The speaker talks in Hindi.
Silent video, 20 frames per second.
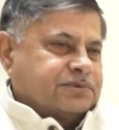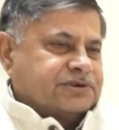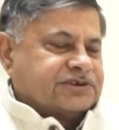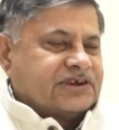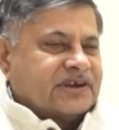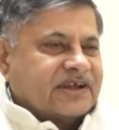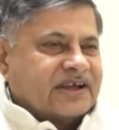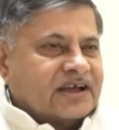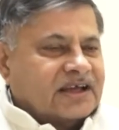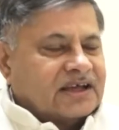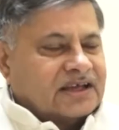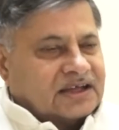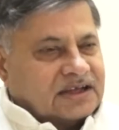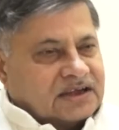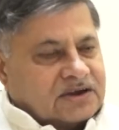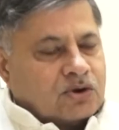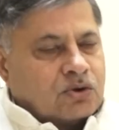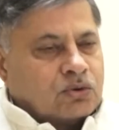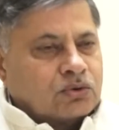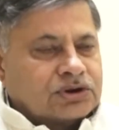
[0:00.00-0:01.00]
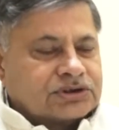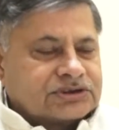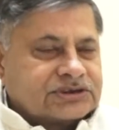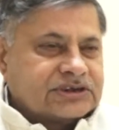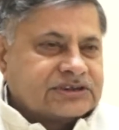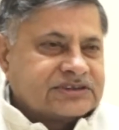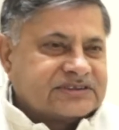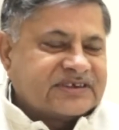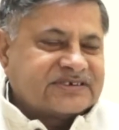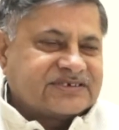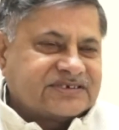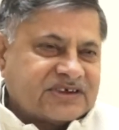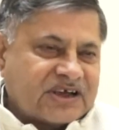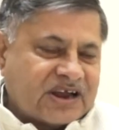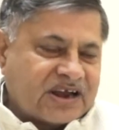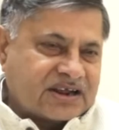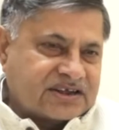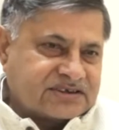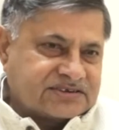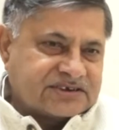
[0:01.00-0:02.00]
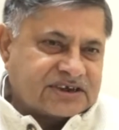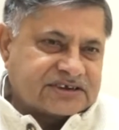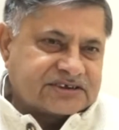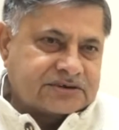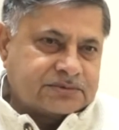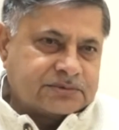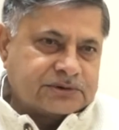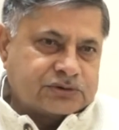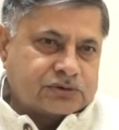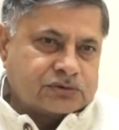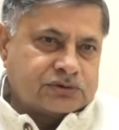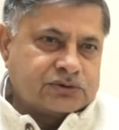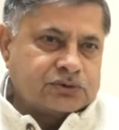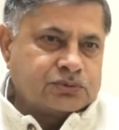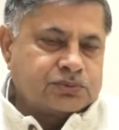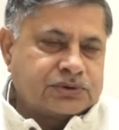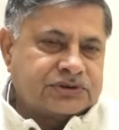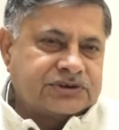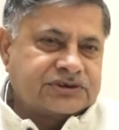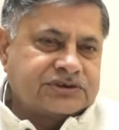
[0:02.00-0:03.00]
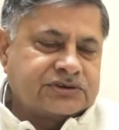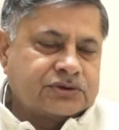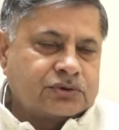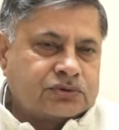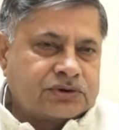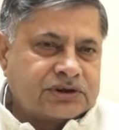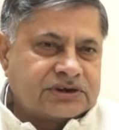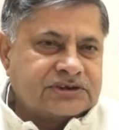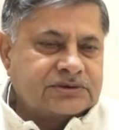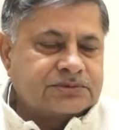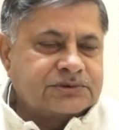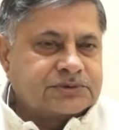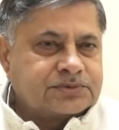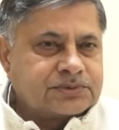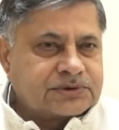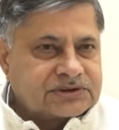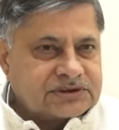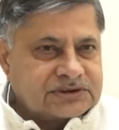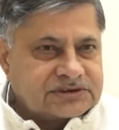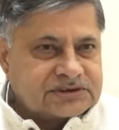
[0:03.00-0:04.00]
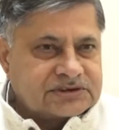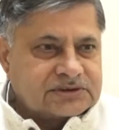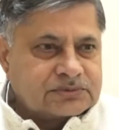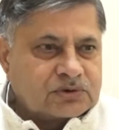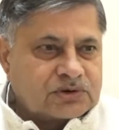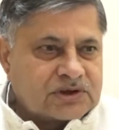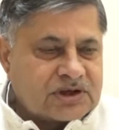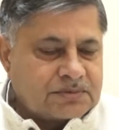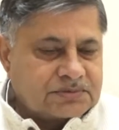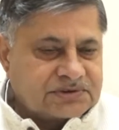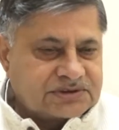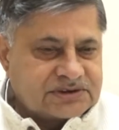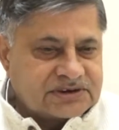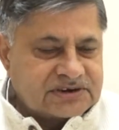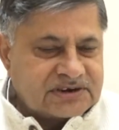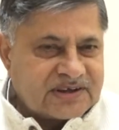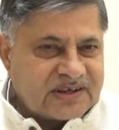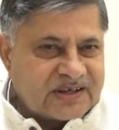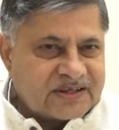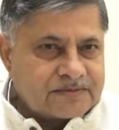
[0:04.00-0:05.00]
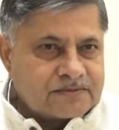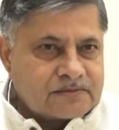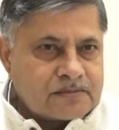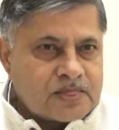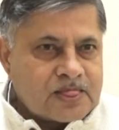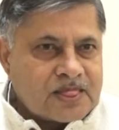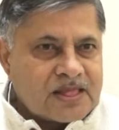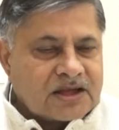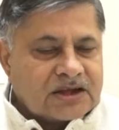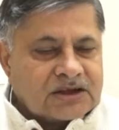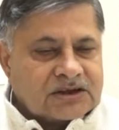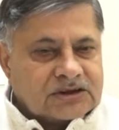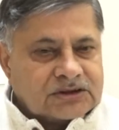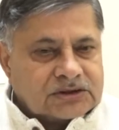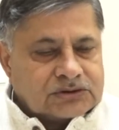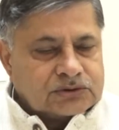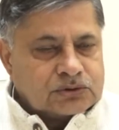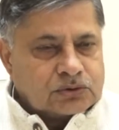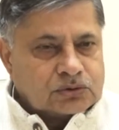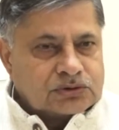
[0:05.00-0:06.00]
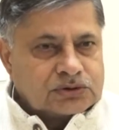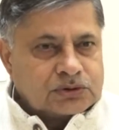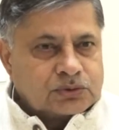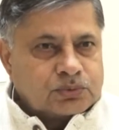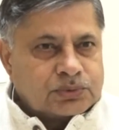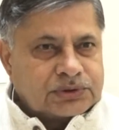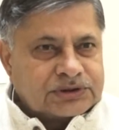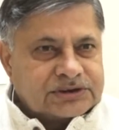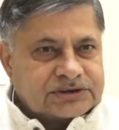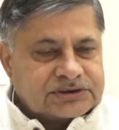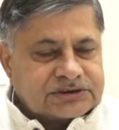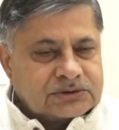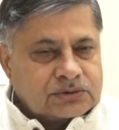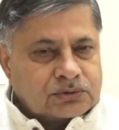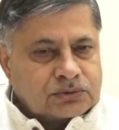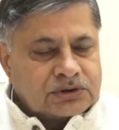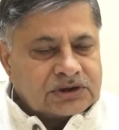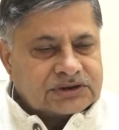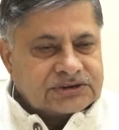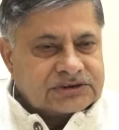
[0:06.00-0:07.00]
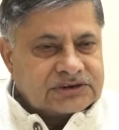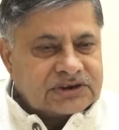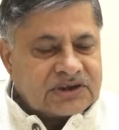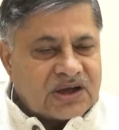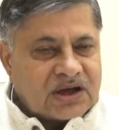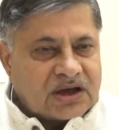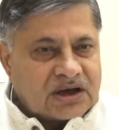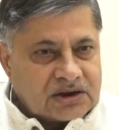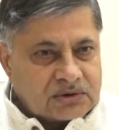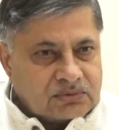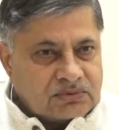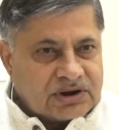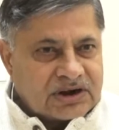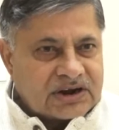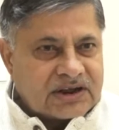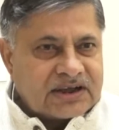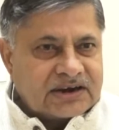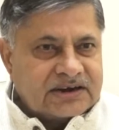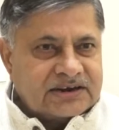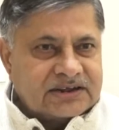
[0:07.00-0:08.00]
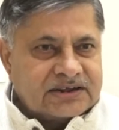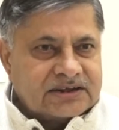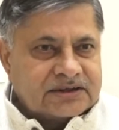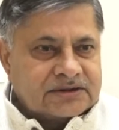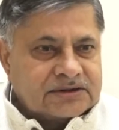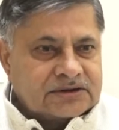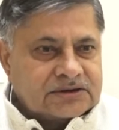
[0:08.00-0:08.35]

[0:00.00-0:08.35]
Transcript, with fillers: पिछले कांग्रेस के 10 साल के शासन में चौधरी भूपेंद्र सिंह हुड्डा जब इस प्रदेश के मुख्यमंत्री रहे चौधरी भूपेंद्र सिंह हुड्डा जी ने हर वर्ग के लिए